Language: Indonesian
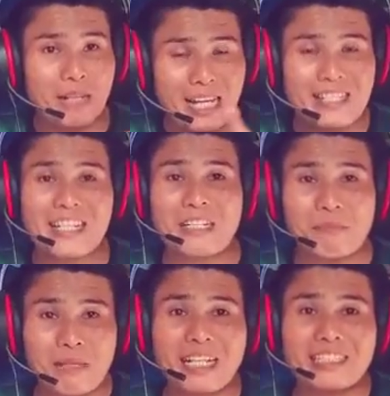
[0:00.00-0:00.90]
belajar
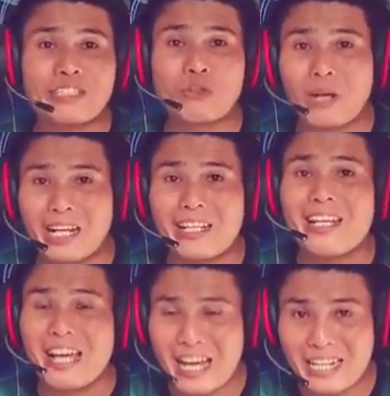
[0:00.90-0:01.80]
kembali soal
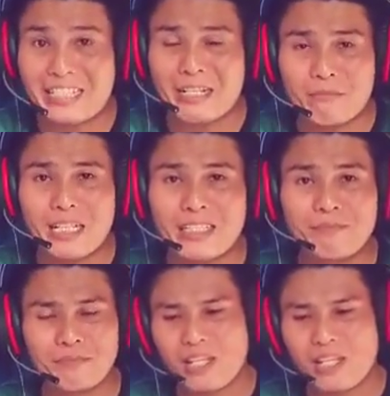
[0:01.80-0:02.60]
agama.